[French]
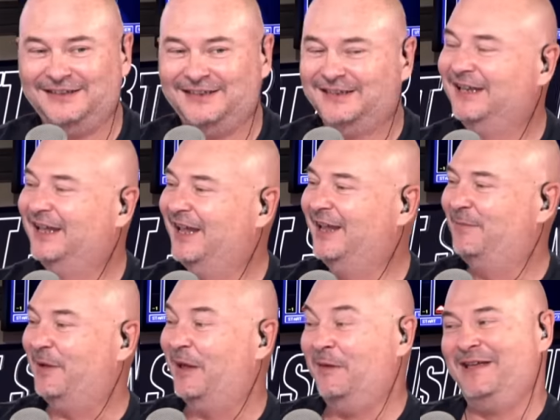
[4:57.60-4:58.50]

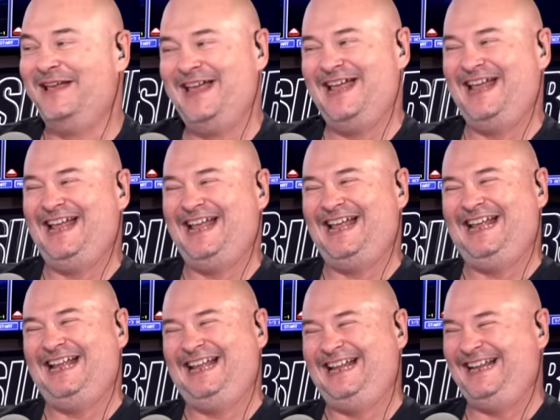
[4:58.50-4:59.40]
c'est
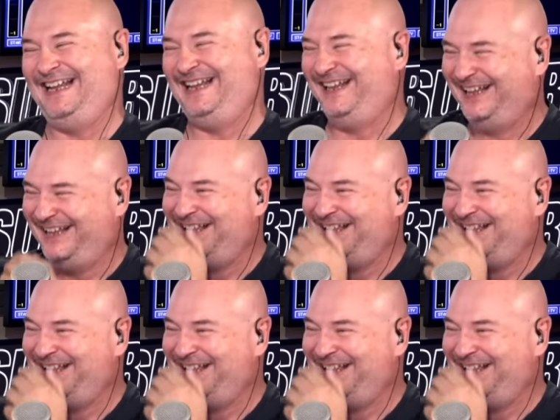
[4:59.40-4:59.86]
Quel enfant